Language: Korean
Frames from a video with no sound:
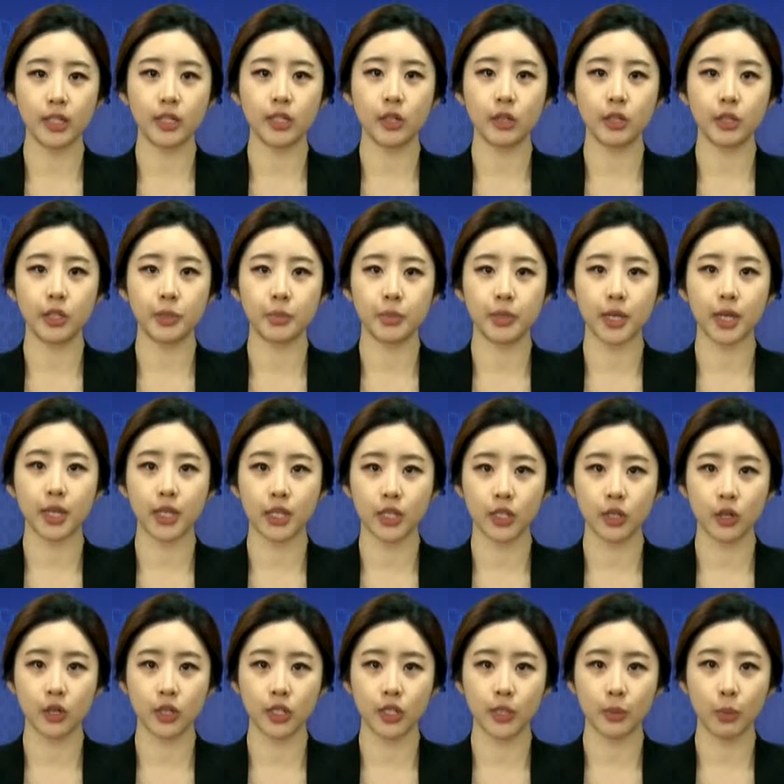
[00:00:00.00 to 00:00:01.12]

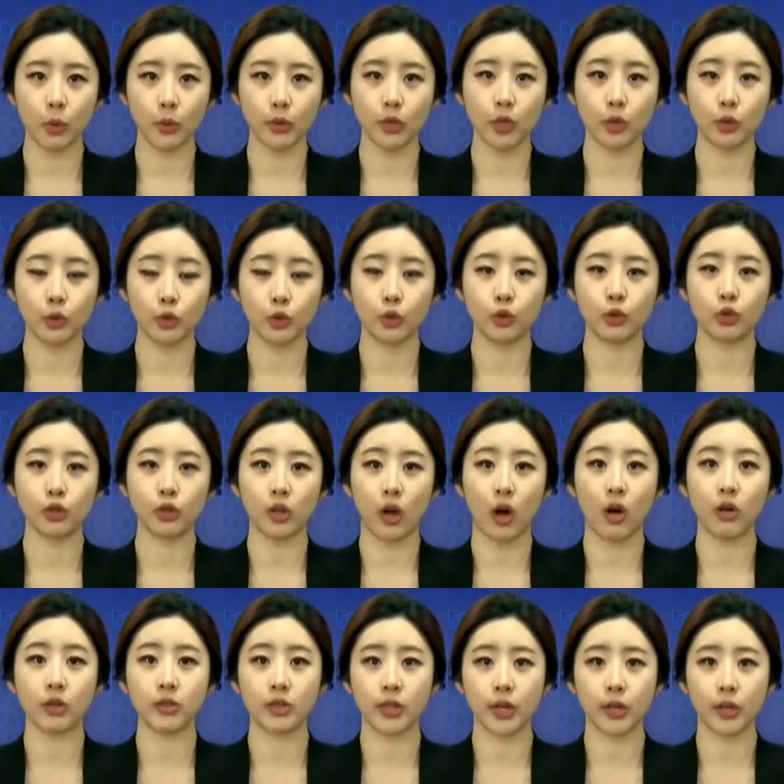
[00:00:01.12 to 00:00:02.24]
2014-2015년 중국
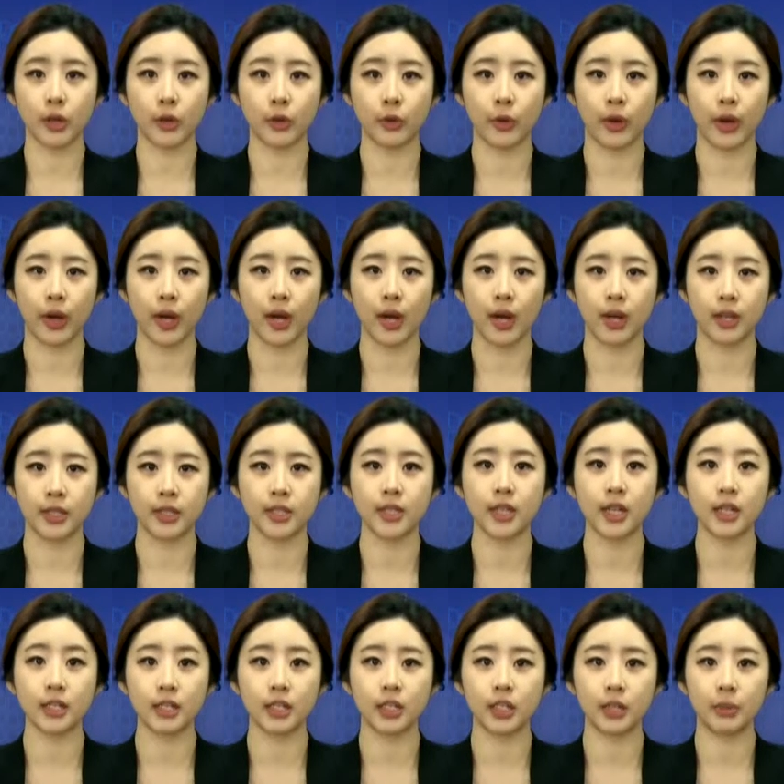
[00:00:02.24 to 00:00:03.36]
경제연회가
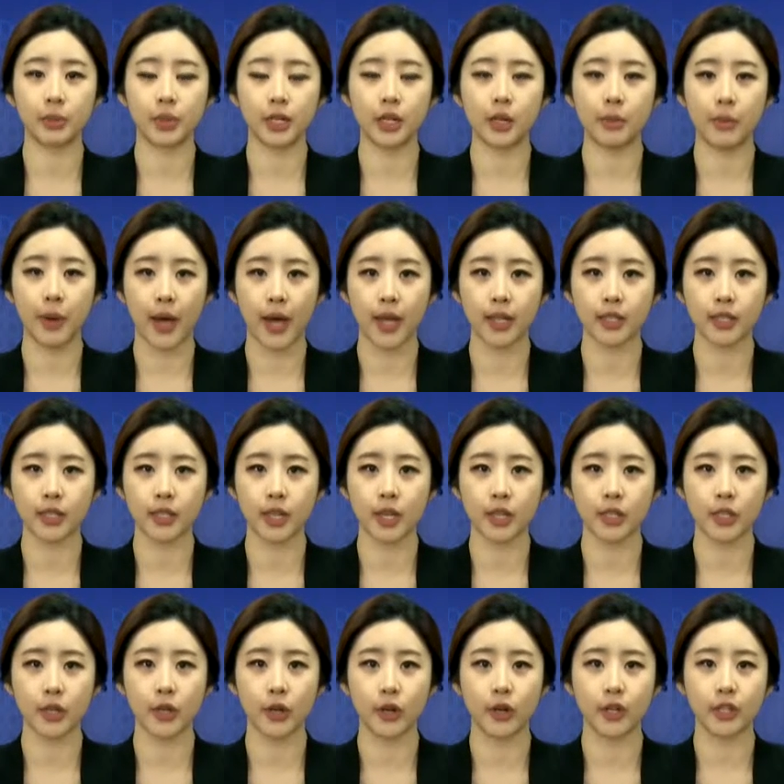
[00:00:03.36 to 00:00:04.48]
지난 21일
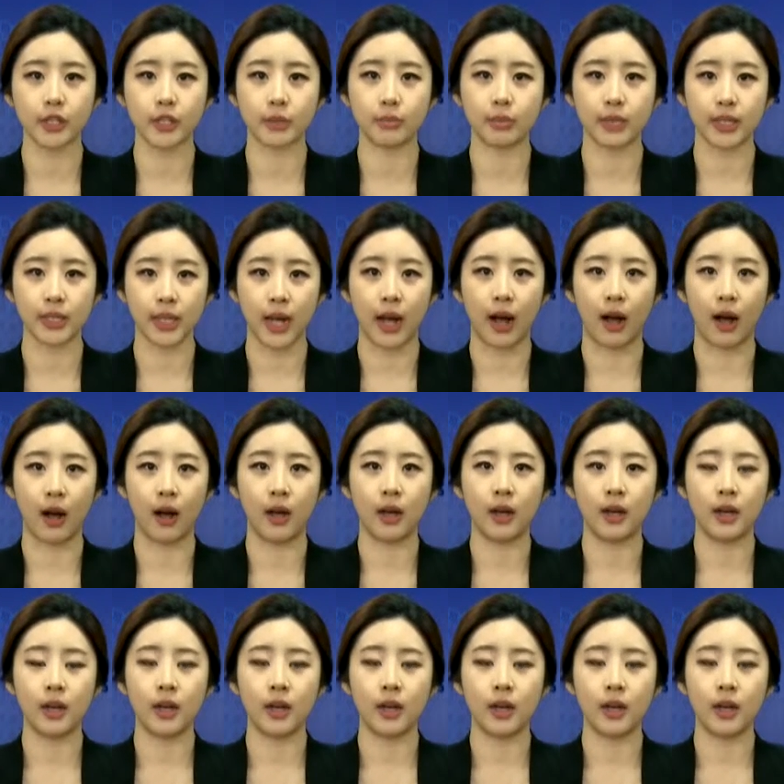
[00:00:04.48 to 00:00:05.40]
베이징에서 열렸습니다.